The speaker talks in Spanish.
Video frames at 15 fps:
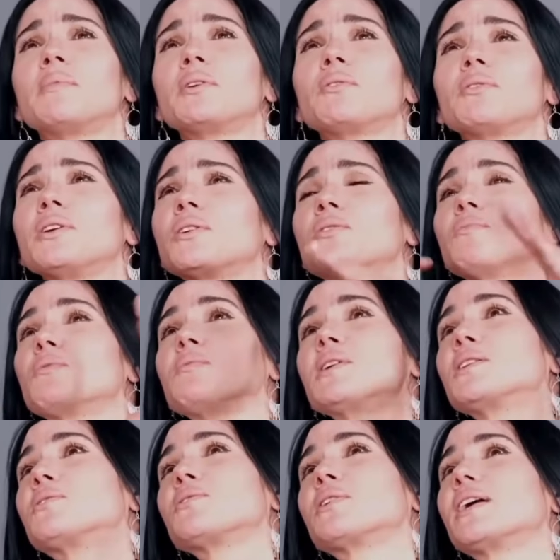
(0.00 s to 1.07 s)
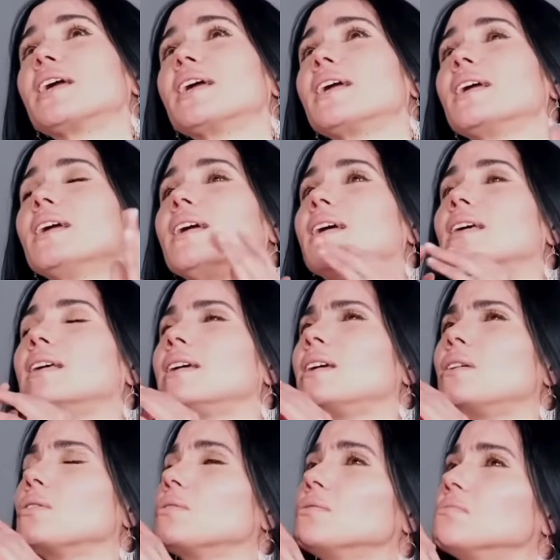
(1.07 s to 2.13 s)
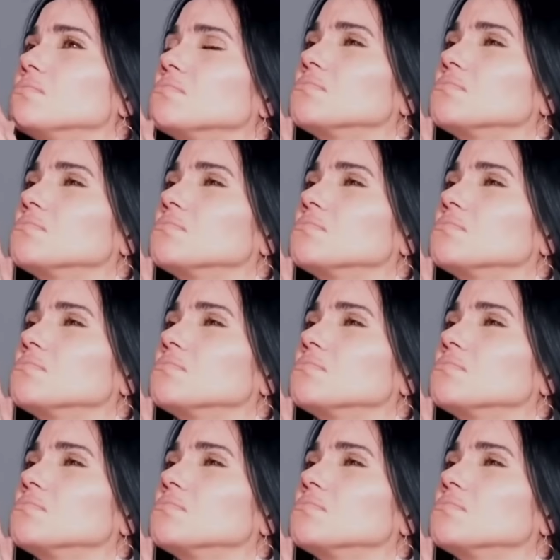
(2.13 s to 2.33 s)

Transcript: Pero llegó un momento que yo,